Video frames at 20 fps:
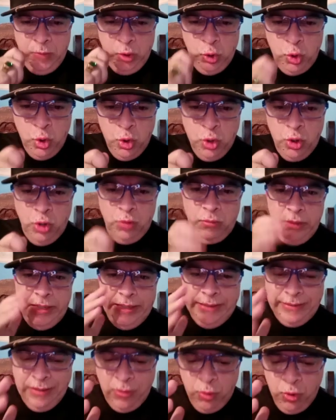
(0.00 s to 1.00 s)
duro
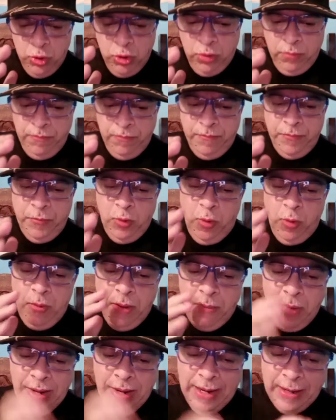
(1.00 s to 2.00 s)
y seguro, nos
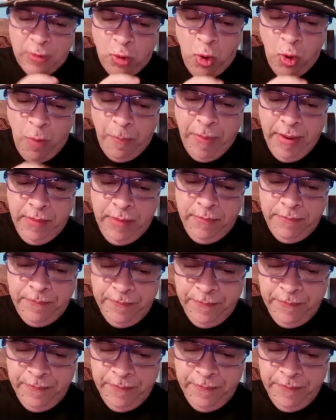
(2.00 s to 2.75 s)
vamos a la Copa